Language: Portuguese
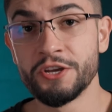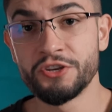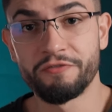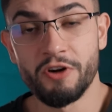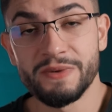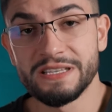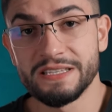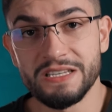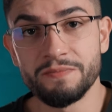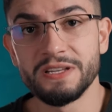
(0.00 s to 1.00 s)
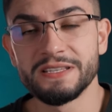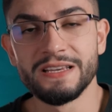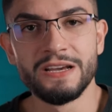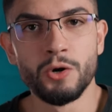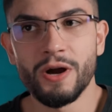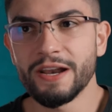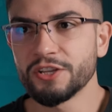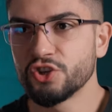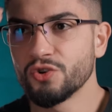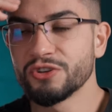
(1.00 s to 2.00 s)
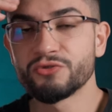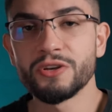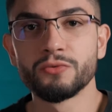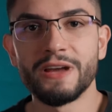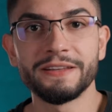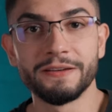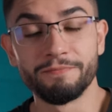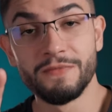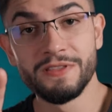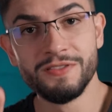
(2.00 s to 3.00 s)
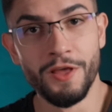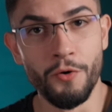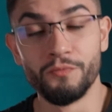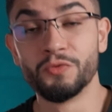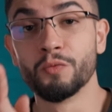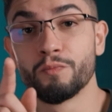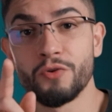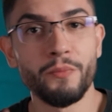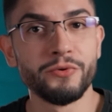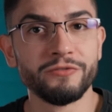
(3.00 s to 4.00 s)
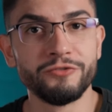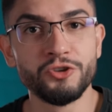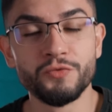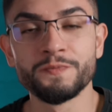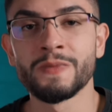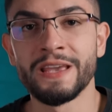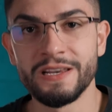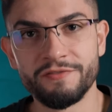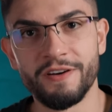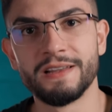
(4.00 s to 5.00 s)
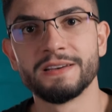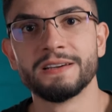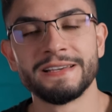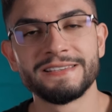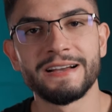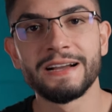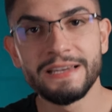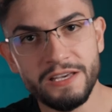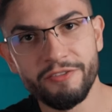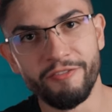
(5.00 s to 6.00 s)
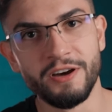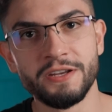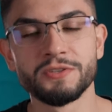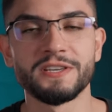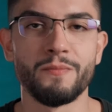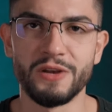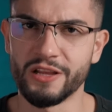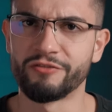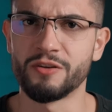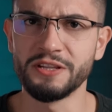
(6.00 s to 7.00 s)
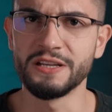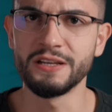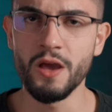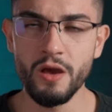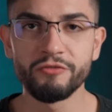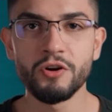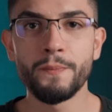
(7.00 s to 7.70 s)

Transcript: de forma simples. O cara tirou isso aí do nada? Não. No próprio vídeo ele fala que a ClickFunnels, que é a plataforma dele, foi